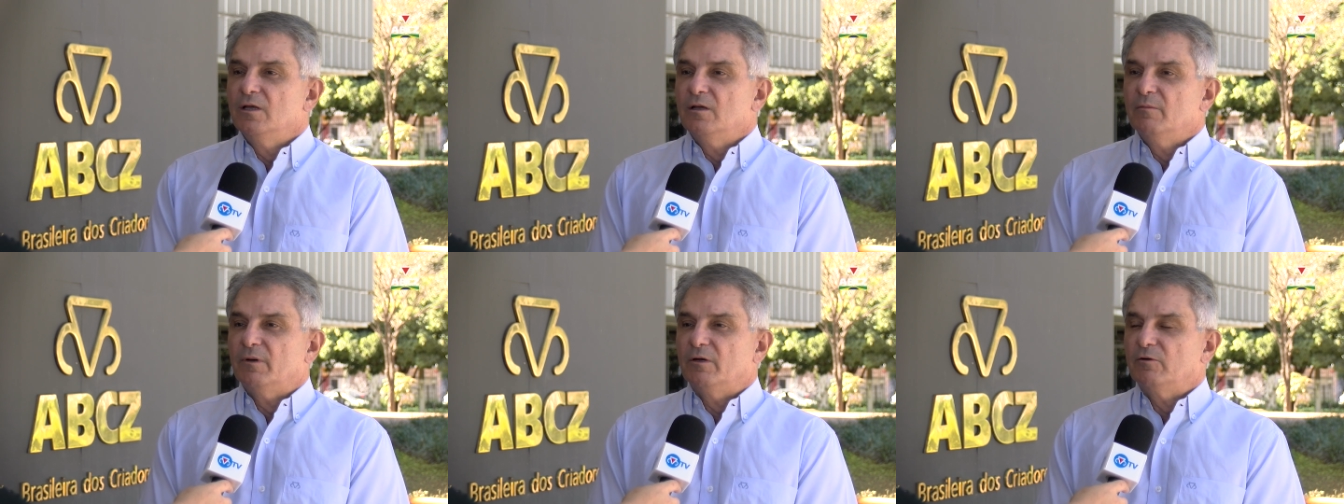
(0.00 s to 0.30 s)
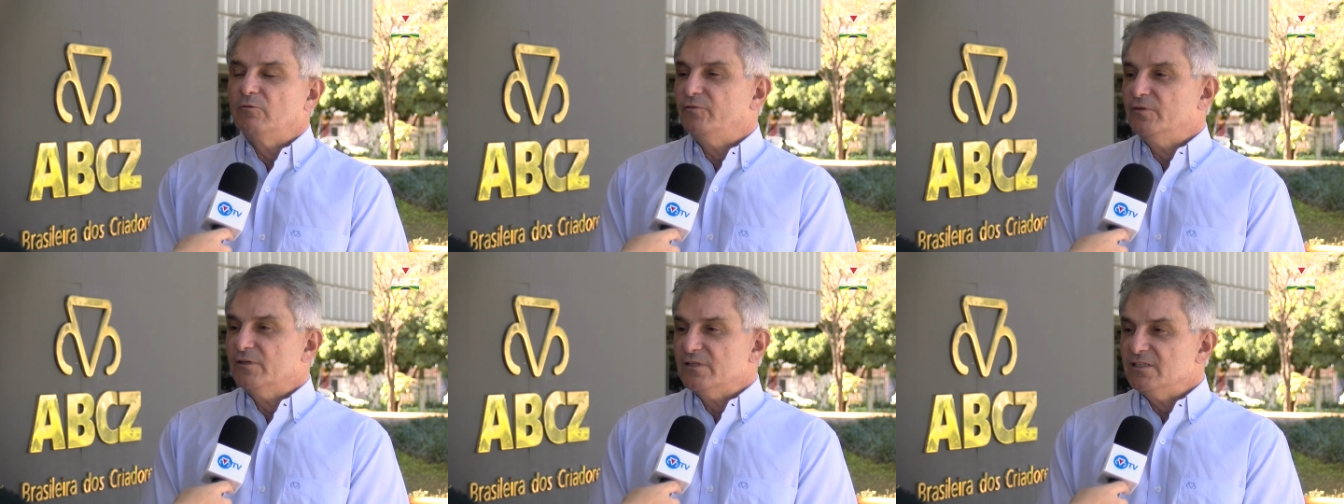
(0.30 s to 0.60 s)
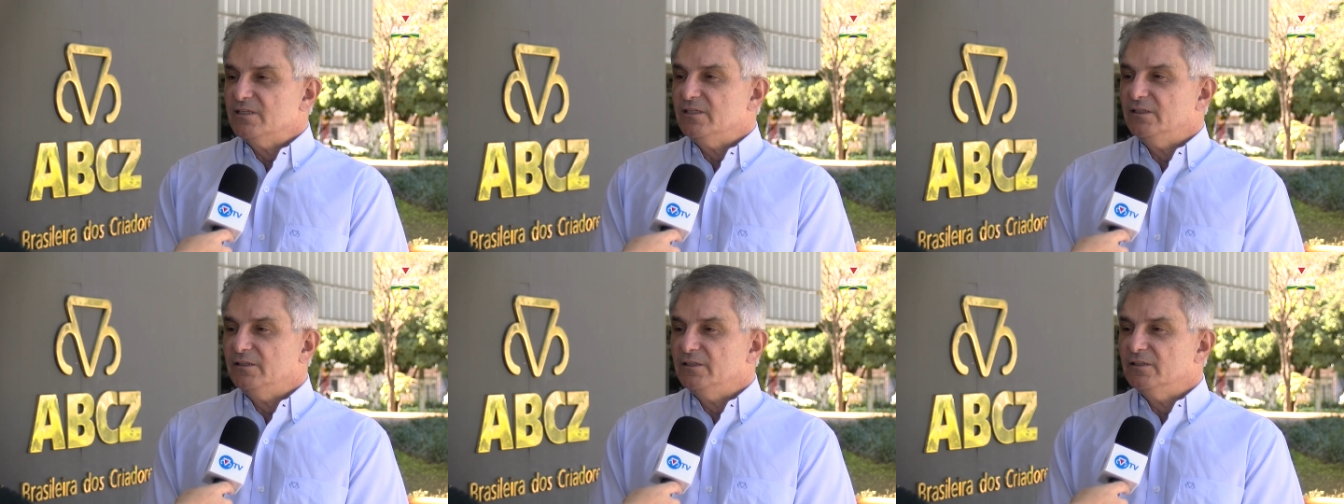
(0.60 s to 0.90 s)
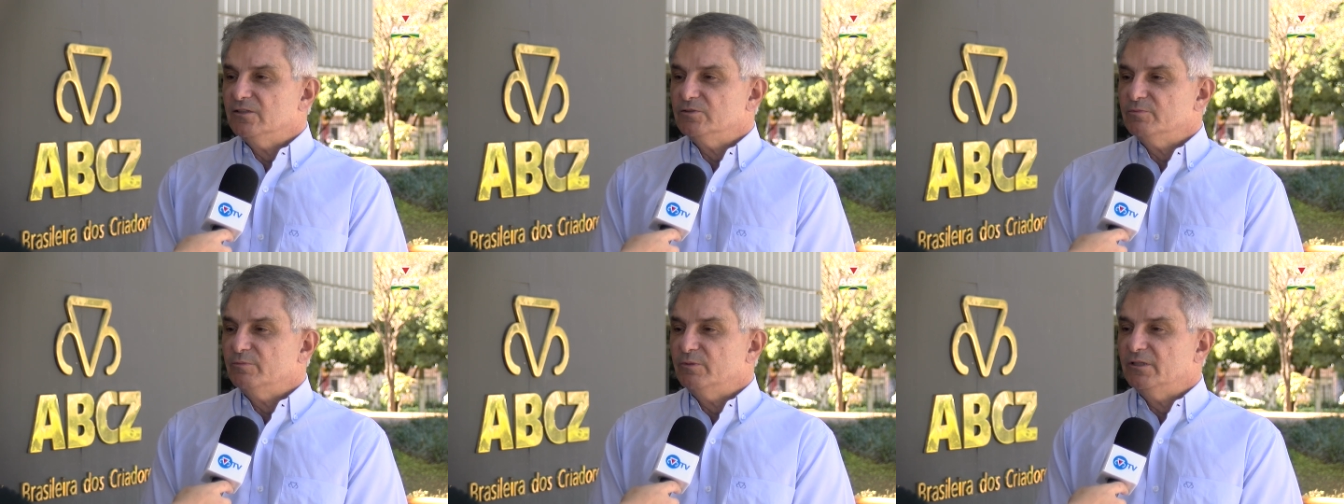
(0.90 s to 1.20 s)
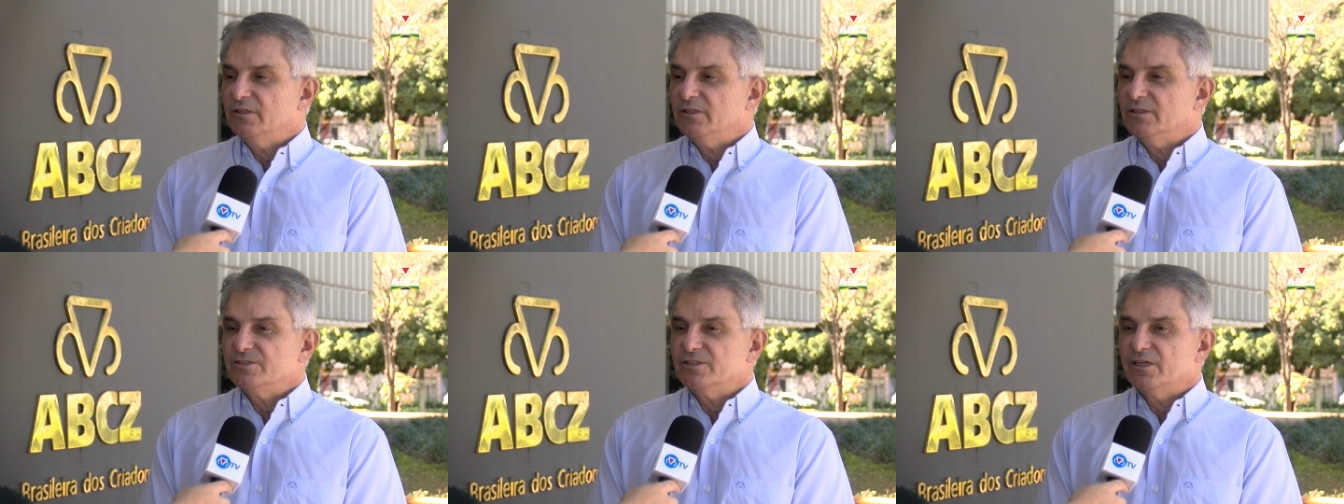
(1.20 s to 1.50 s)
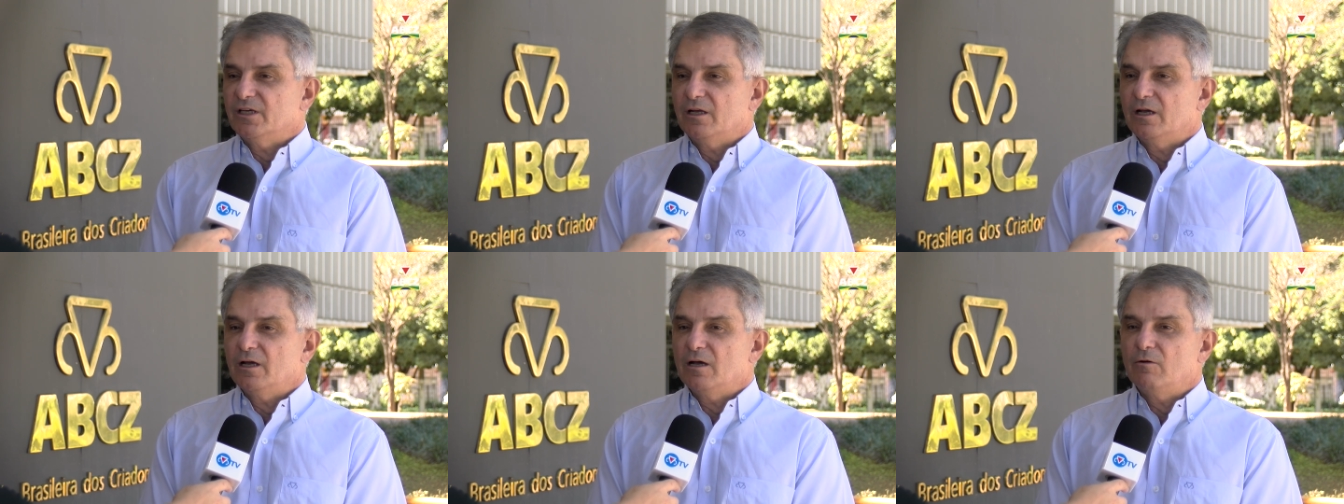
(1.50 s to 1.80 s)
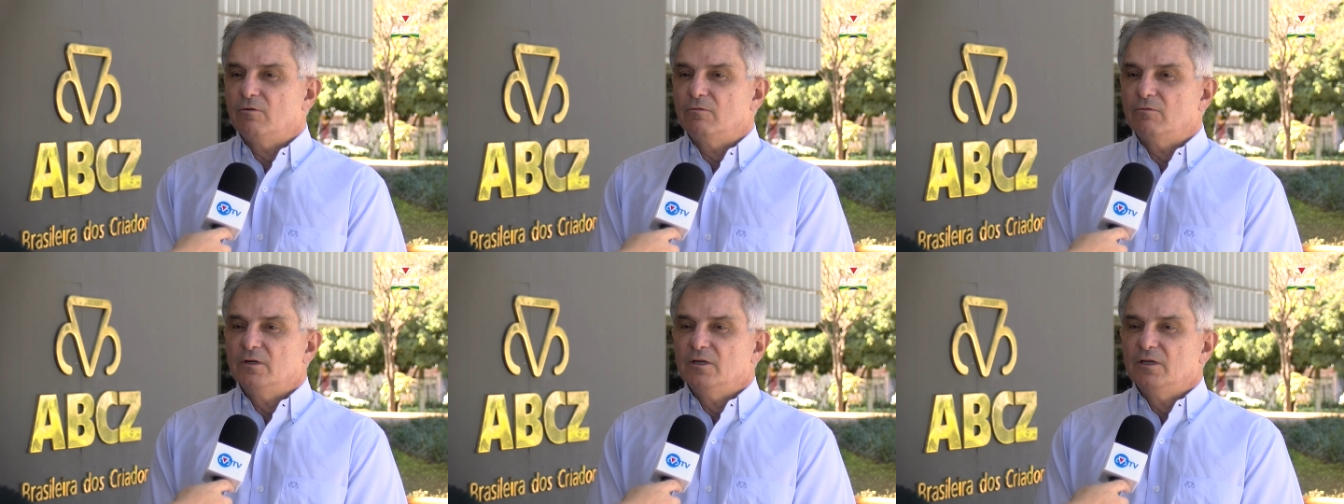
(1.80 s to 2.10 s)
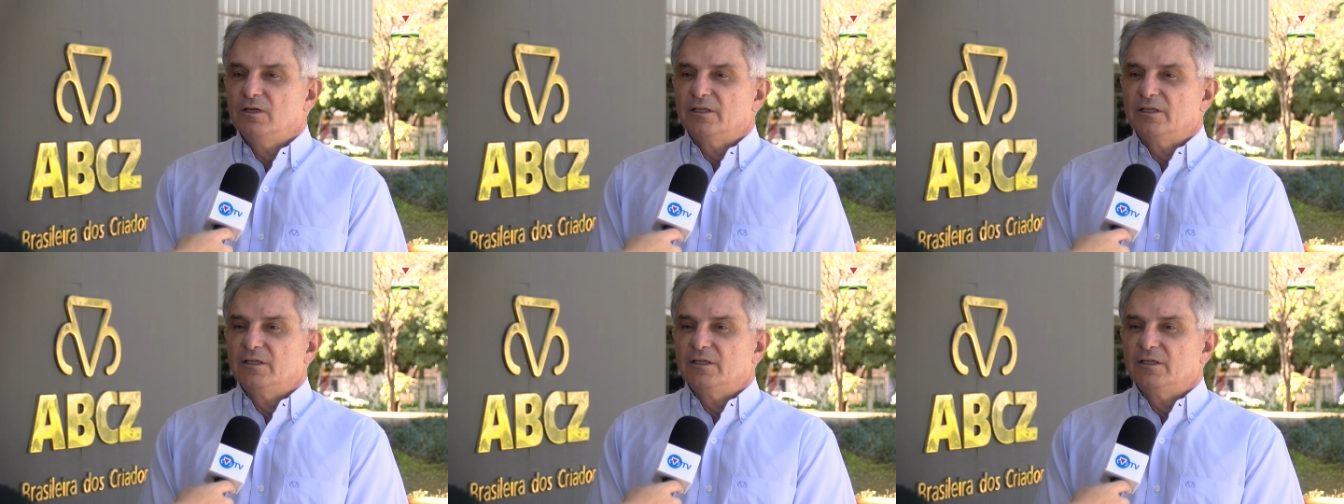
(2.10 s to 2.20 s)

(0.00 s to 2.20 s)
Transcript: para o fazendeiro de maneira geral,